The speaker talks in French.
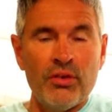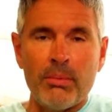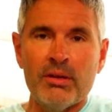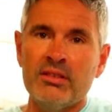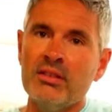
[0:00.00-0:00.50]
faire
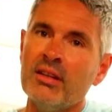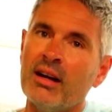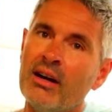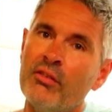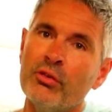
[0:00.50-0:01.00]
plaisir
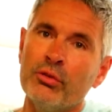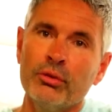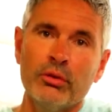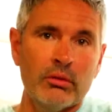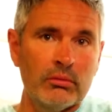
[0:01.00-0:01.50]
avant
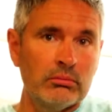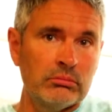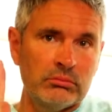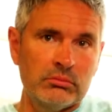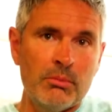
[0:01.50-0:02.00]
de,
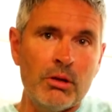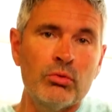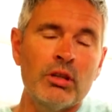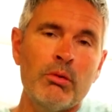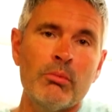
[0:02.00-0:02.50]
eh bien
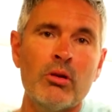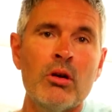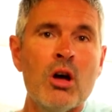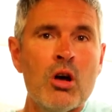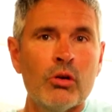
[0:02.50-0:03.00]
tout simplement,
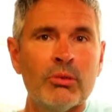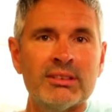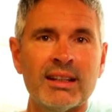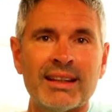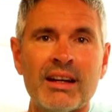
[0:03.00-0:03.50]

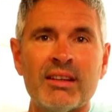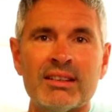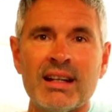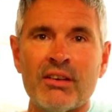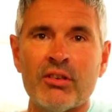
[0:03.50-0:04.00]
commencer à
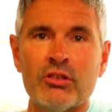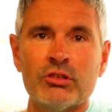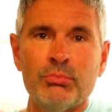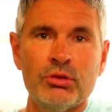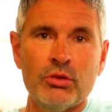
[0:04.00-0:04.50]
traverser la
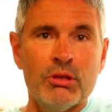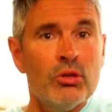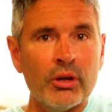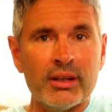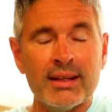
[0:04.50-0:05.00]
France, puisque mine
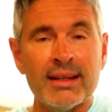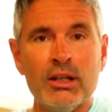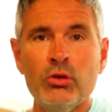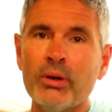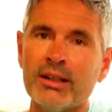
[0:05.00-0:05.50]
de rien,
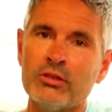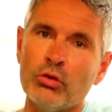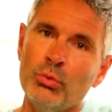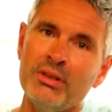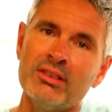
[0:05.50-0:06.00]
il nous reste
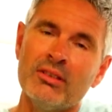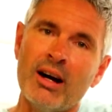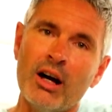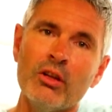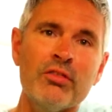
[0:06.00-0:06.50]
800
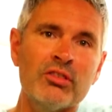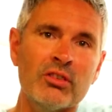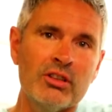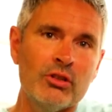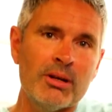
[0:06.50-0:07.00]
à
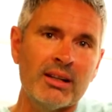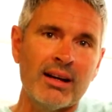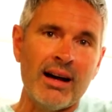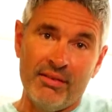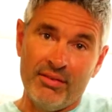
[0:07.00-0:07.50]
900 km
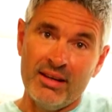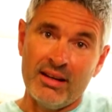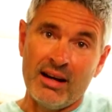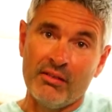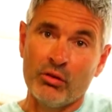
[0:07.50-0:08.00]
à
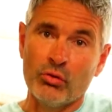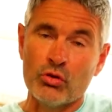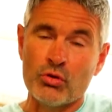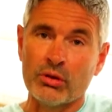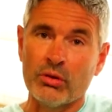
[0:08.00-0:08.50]
faire avant de
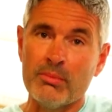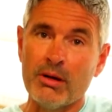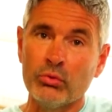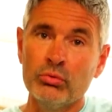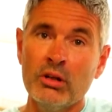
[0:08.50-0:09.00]
rejoindre les
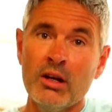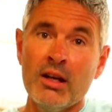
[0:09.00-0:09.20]
Matous.